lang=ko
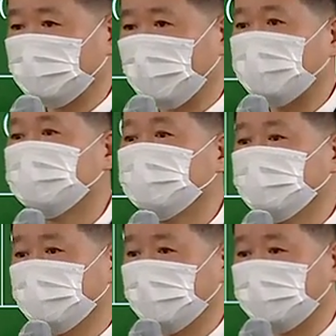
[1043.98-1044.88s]
다 들을
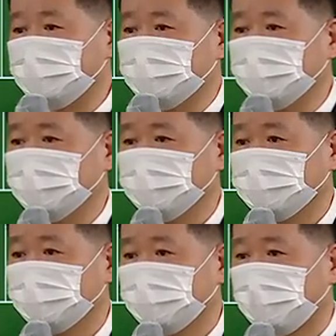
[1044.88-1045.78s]
수가 있거든요.
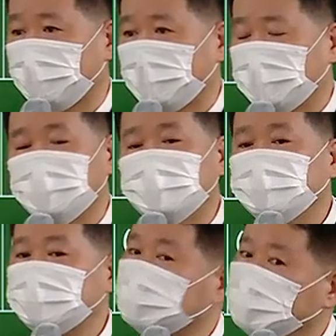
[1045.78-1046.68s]
지금은
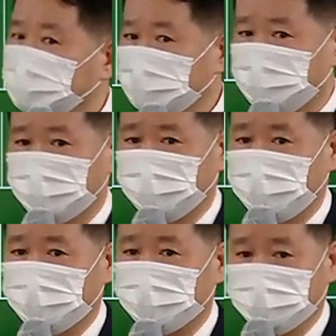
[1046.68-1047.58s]
듣는 게
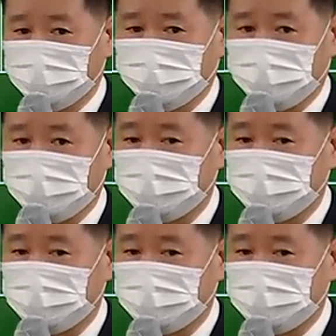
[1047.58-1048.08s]
중요해요. 동영상을.